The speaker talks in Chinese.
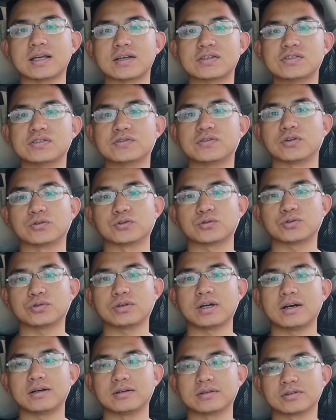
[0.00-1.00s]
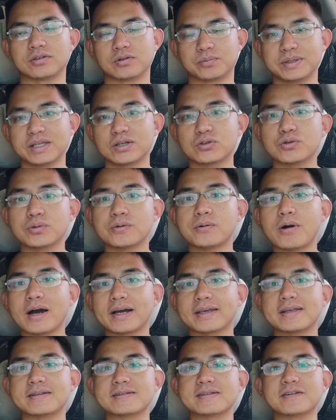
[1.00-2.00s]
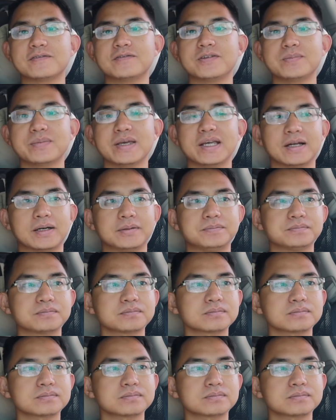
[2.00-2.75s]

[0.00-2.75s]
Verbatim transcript: 他是否需要有必要去化验这个粪便了，